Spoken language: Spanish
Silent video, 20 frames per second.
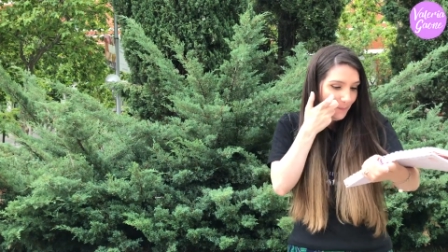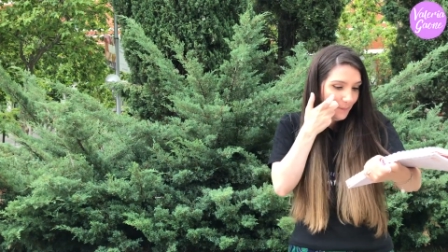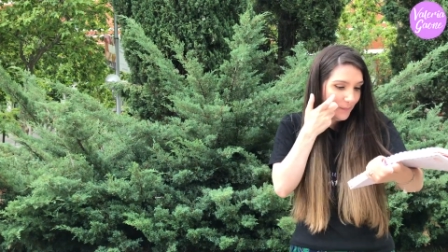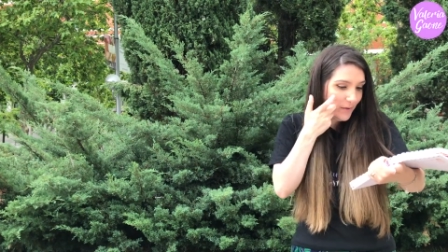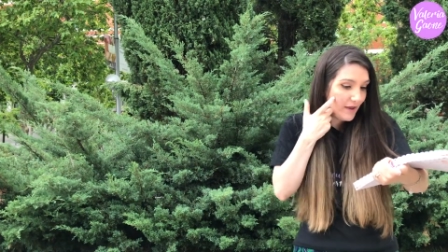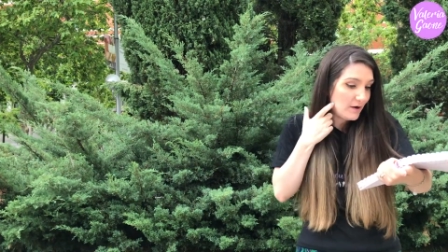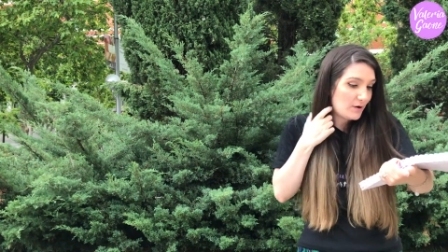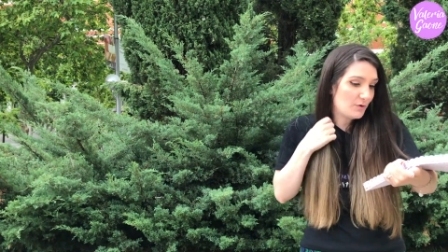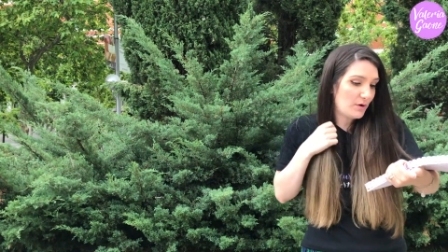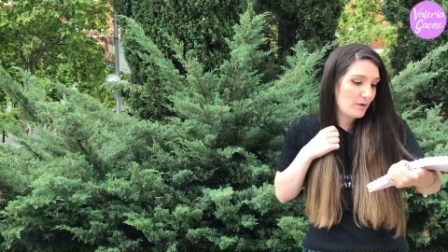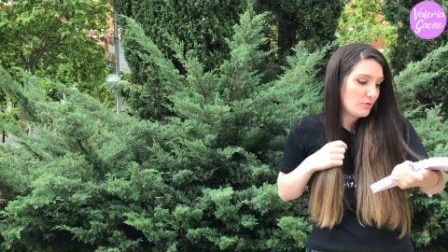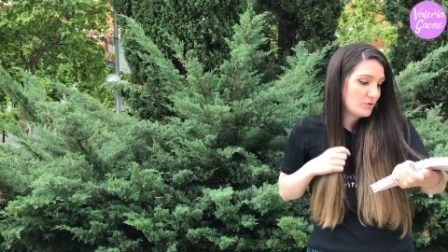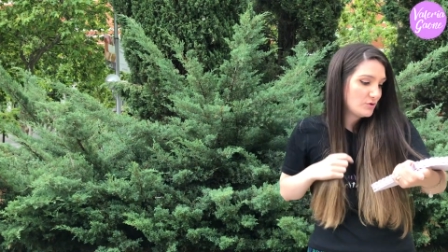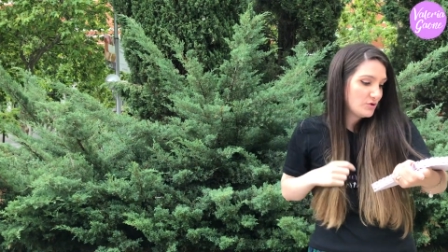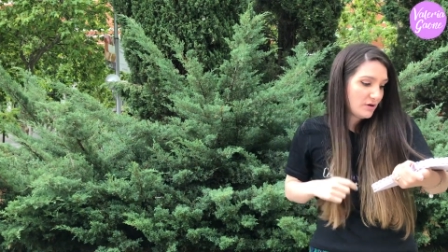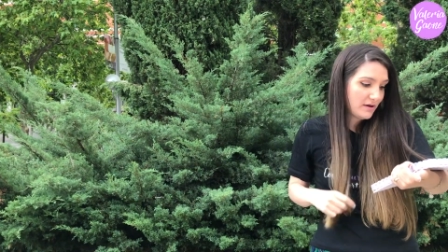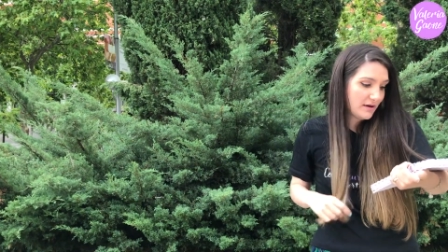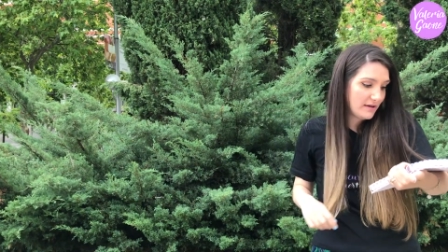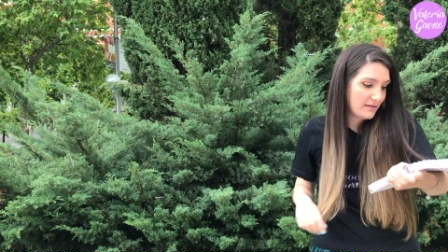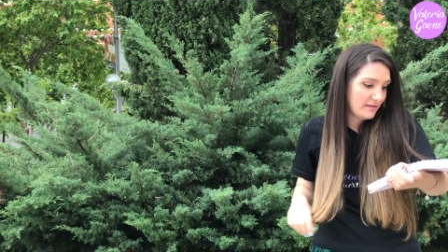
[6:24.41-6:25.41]
Pero no hay
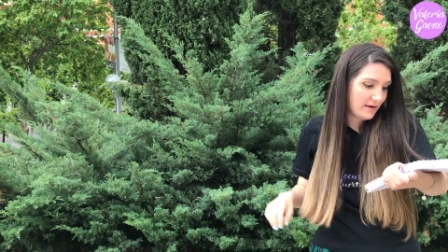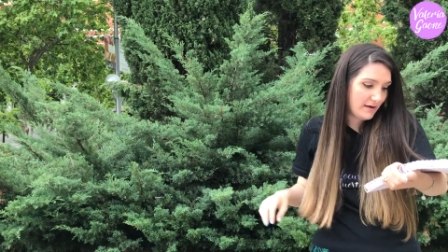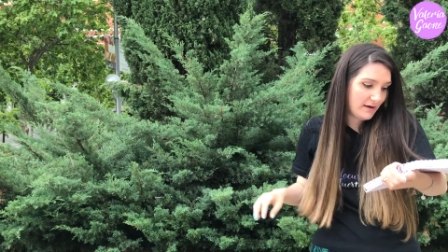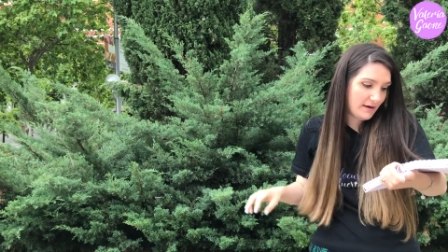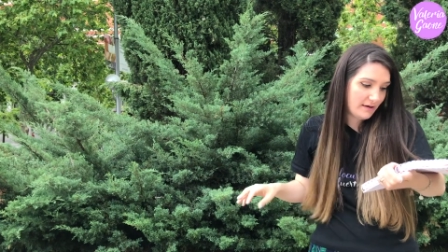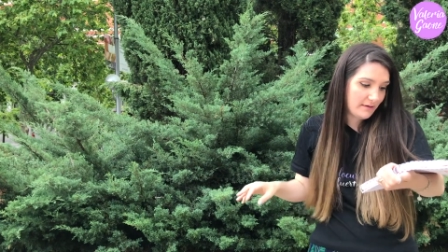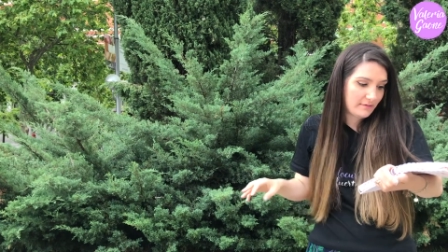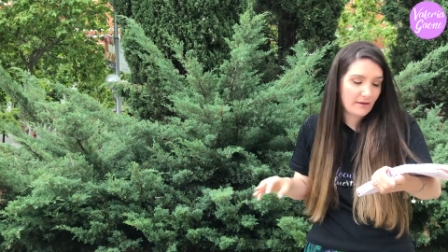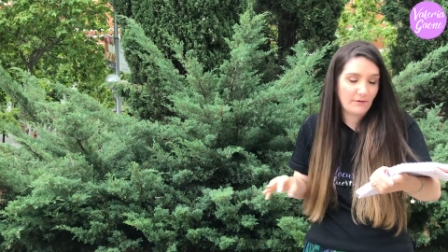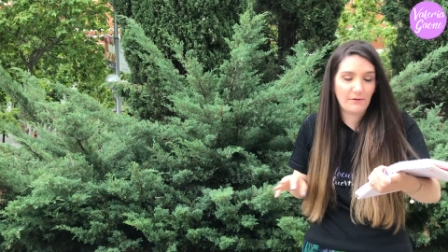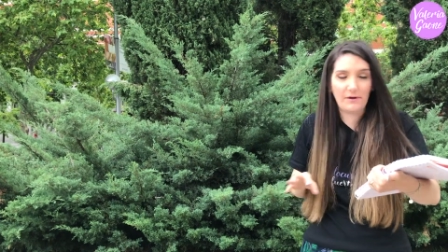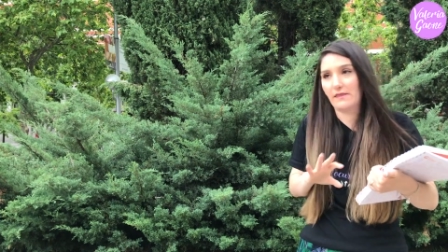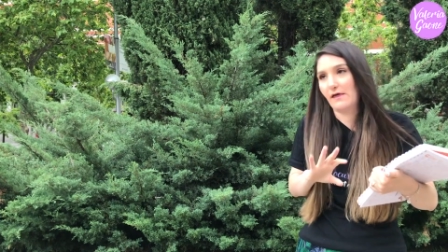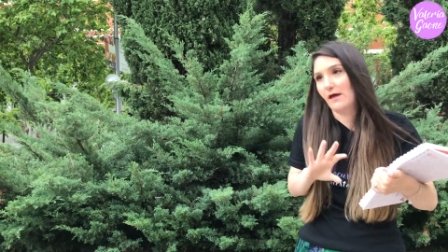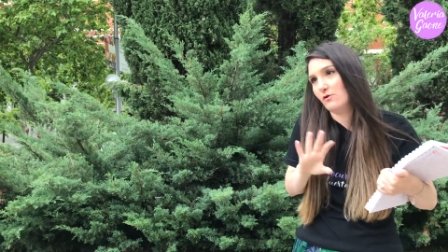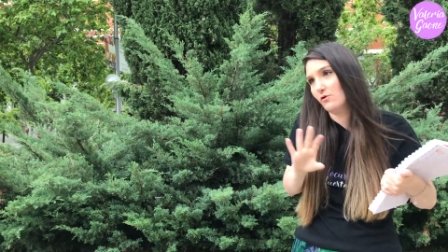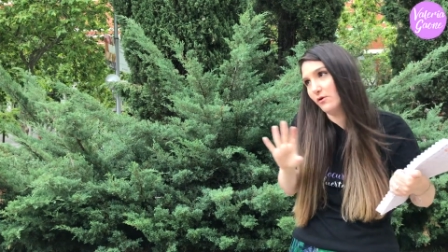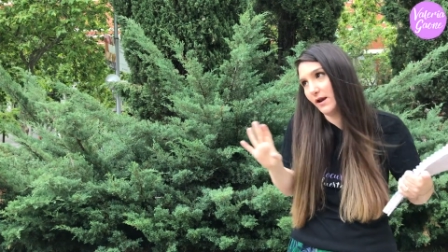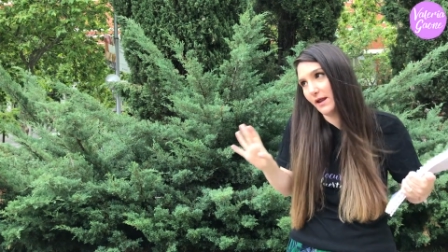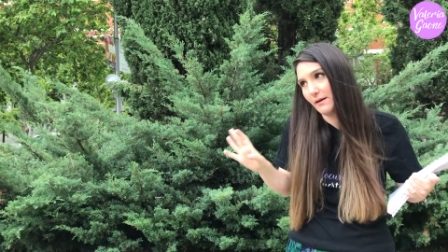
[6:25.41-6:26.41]
mucho que destacar. De
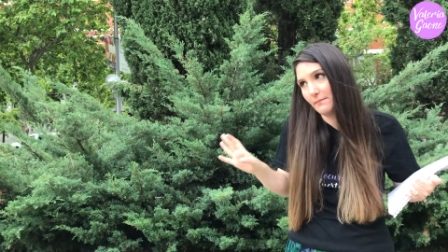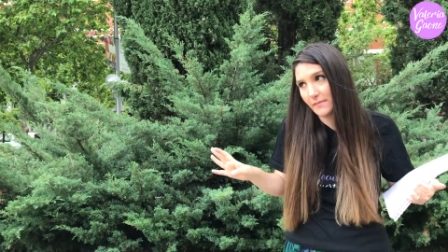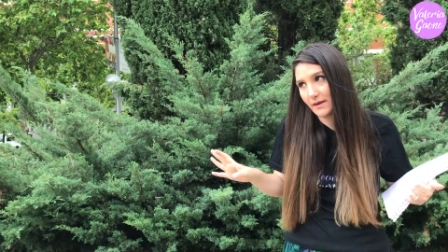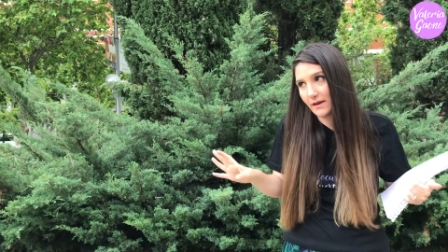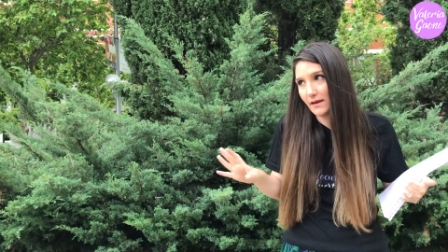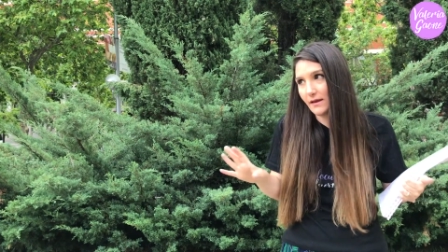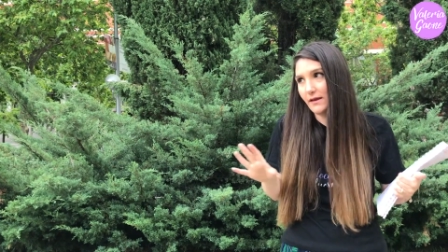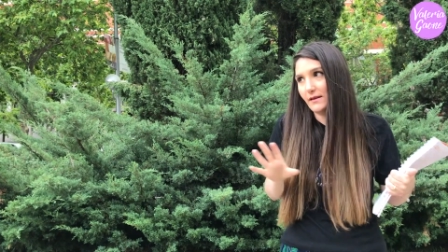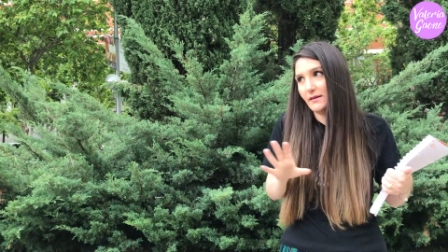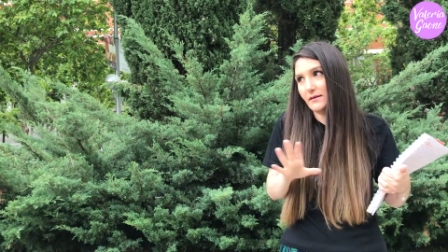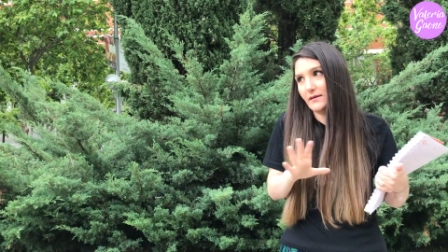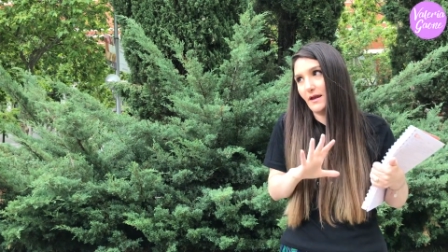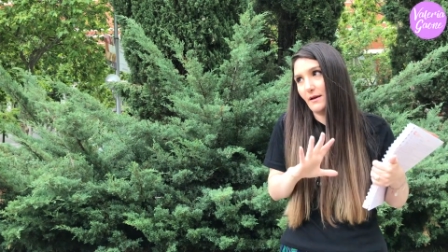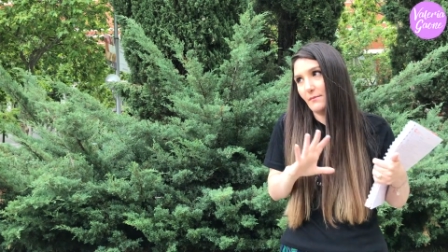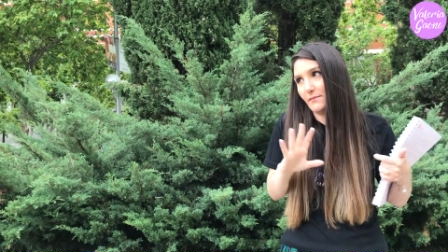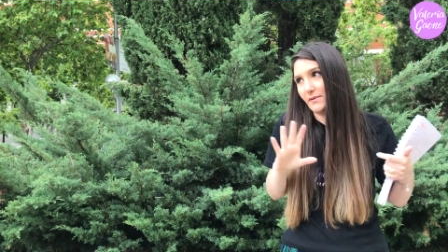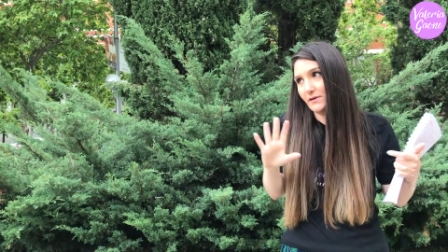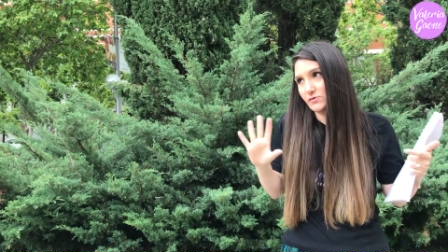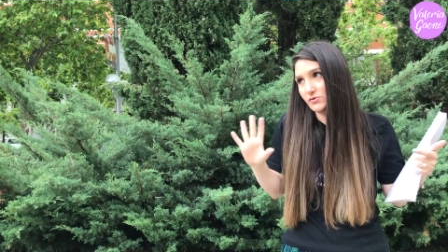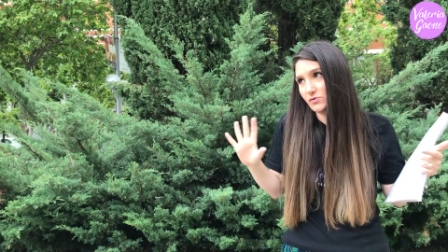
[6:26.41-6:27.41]
verdad, no la amé, ni
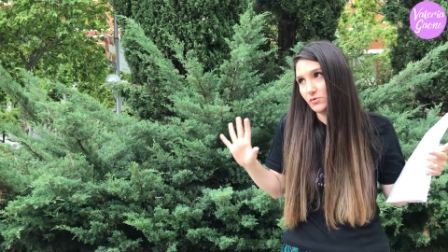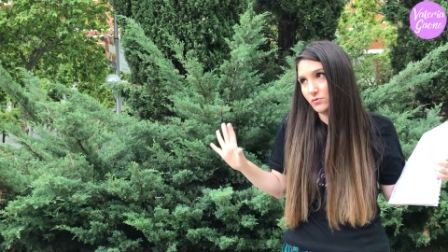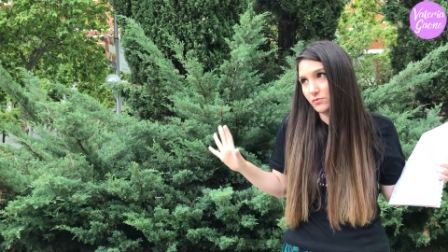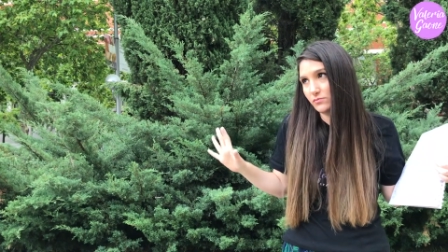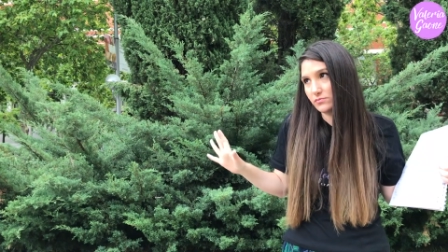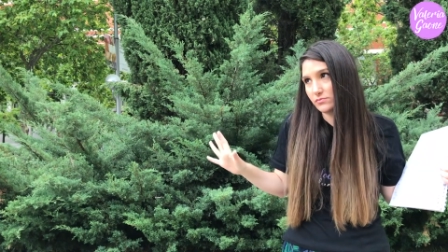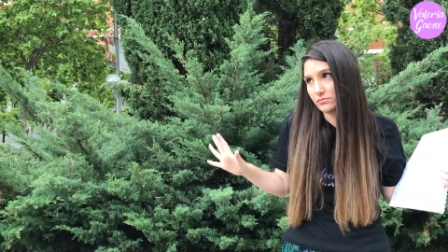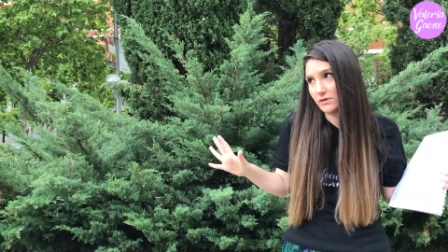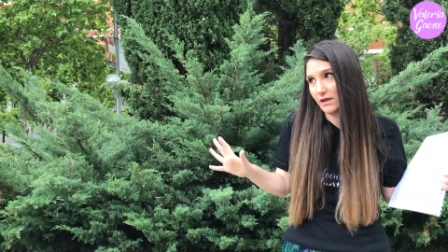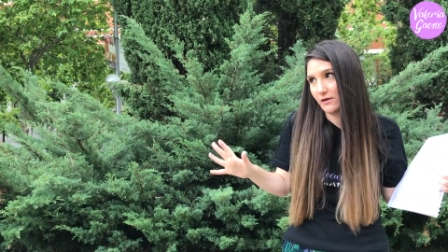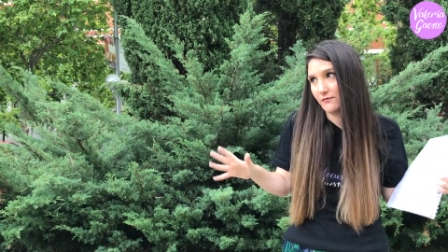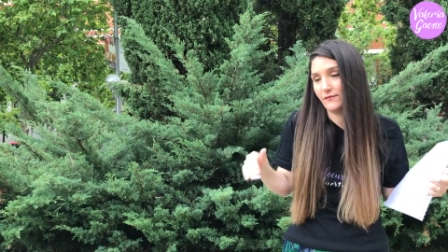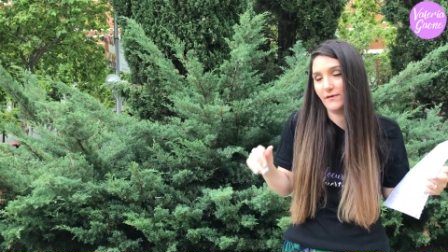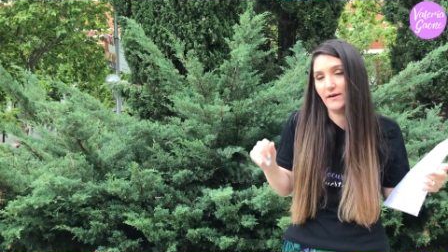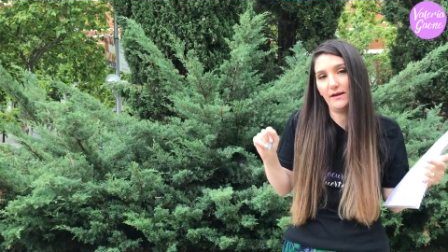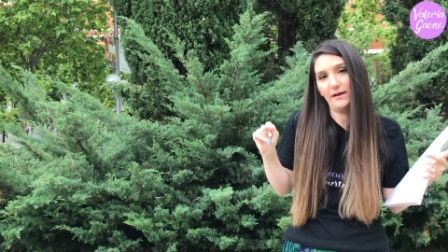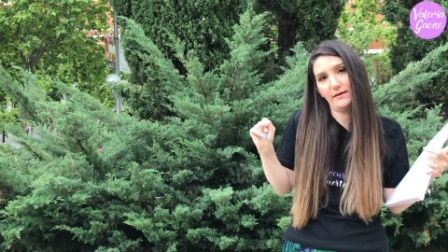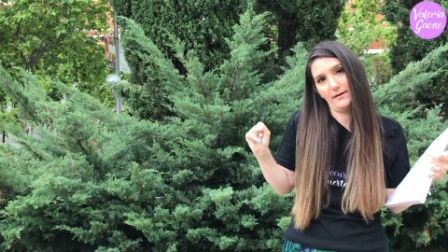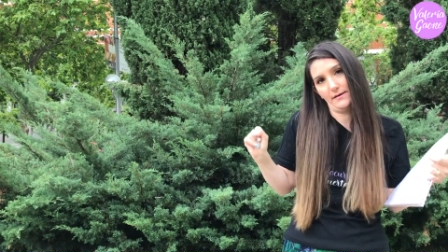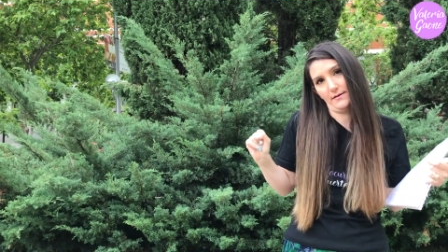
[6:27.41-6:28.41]
amé su
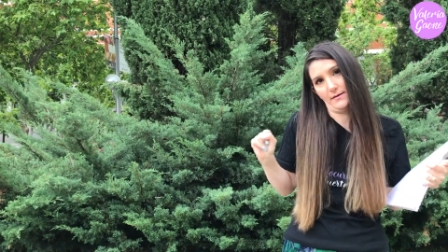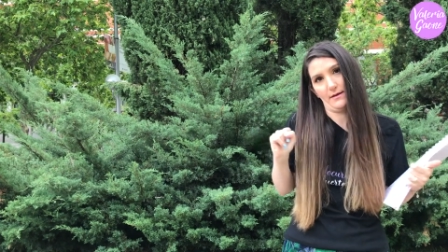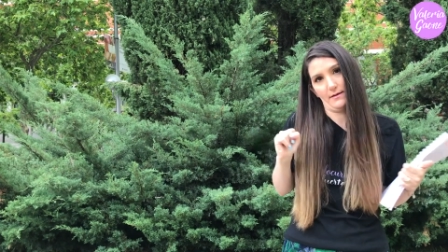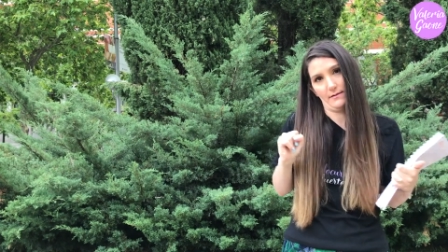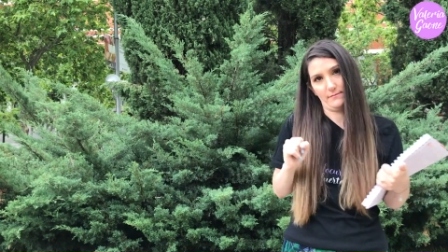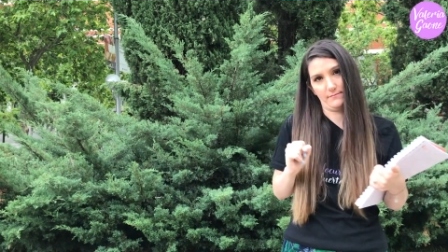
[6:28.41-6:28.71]
desfile, ni nada.